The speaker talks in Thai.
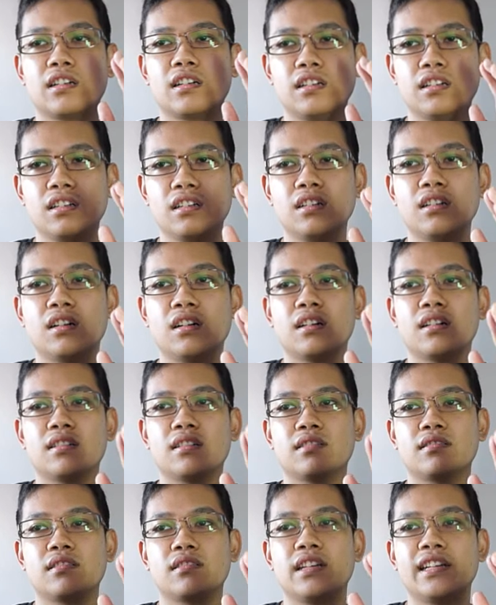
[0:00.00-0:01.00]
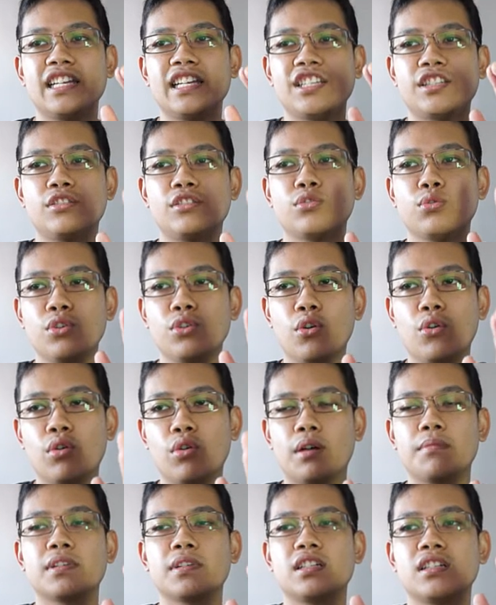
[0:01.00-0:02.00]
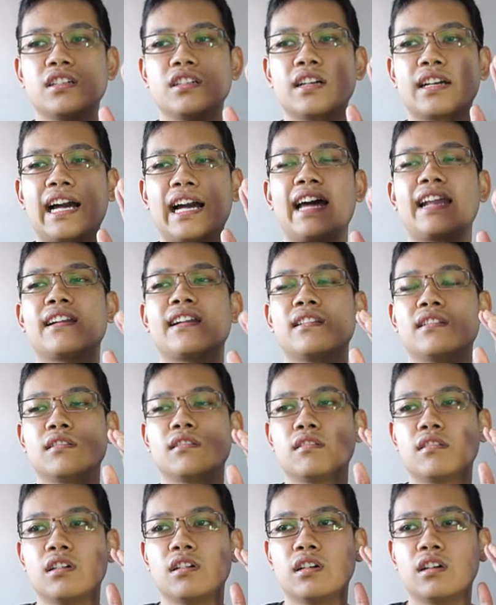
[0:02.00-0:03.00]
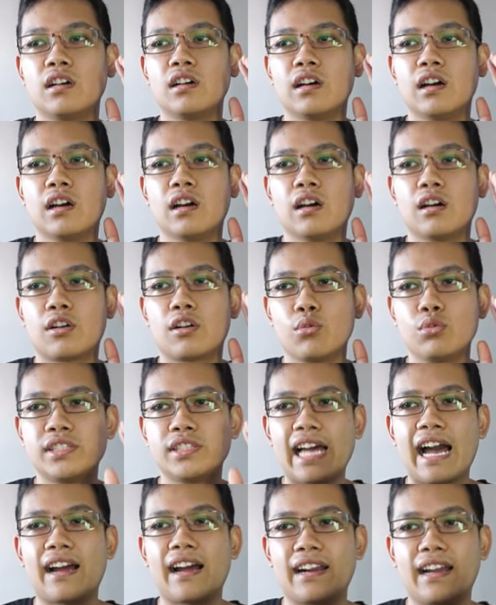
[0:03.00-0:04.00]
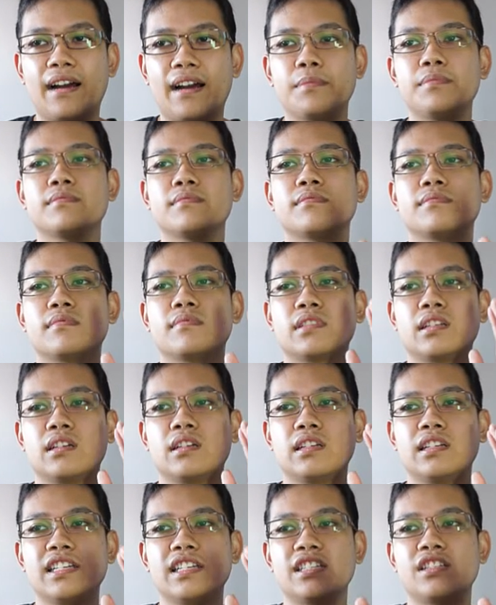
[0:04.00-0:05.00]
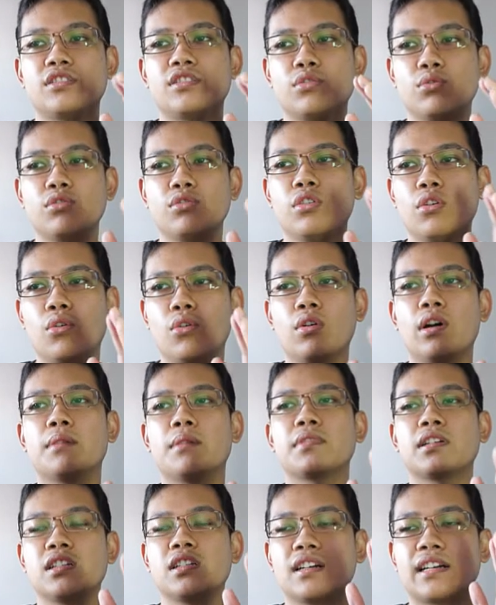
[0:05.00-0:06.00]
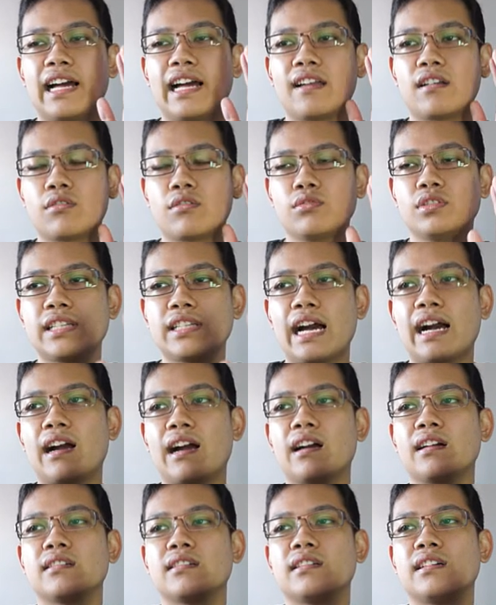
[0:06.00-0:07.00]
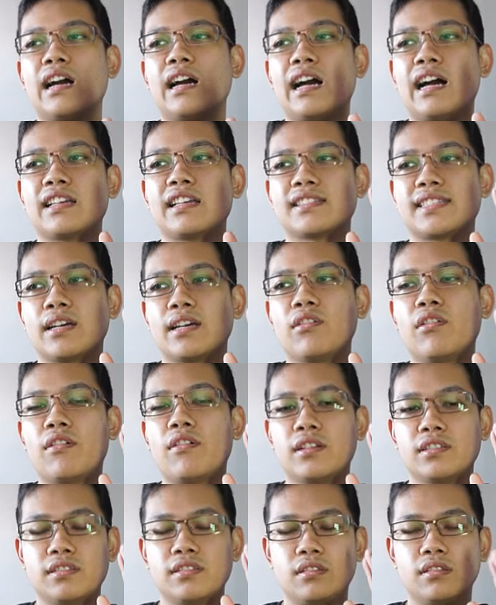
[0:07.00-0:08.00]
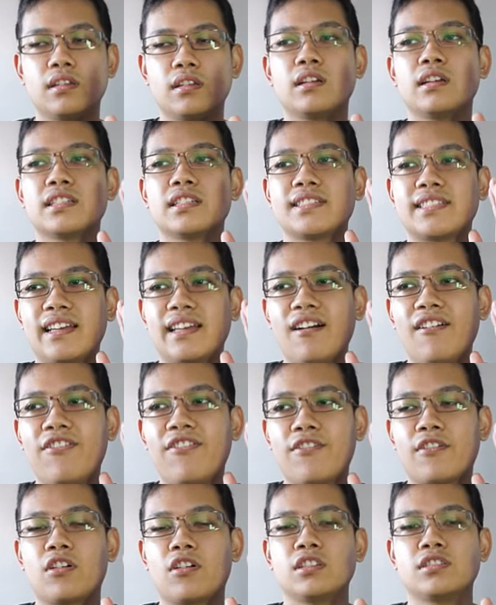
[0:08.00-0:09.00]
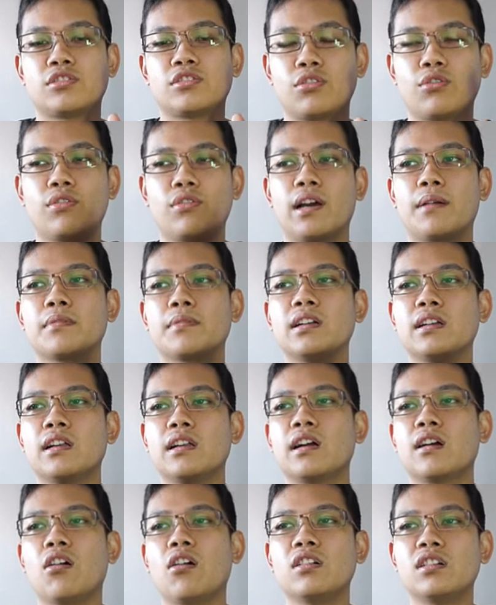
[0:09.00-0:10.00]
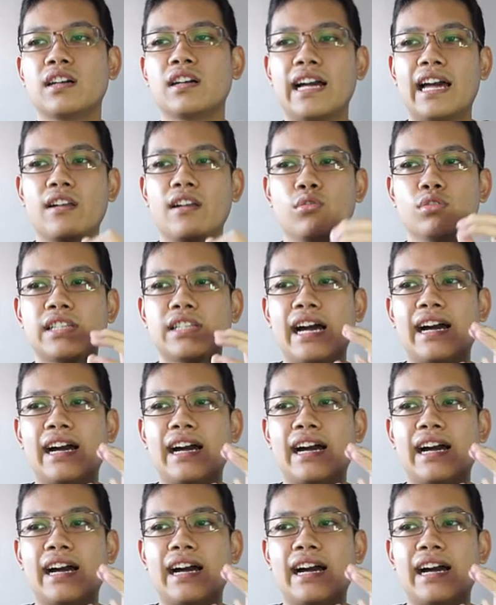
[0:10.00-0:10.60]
คือ is to know ครับคือการรู้จักนะครับ is to know ครับคือการรู้จัก a self con self control ครับ ก็คือการรู้